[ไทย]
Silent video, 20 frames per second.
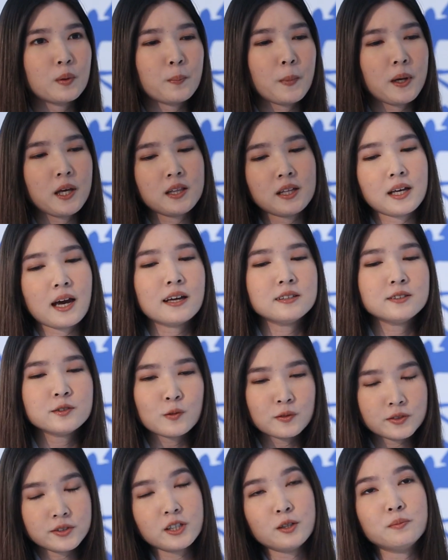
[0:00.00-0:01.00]
เป็นการ
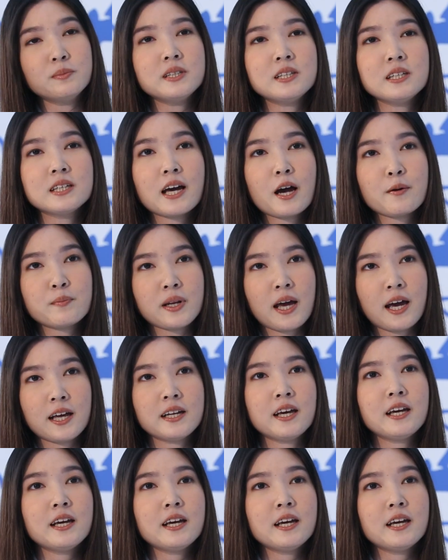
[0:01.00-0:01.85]
ส่งเสริมพฤติกรรมนั้น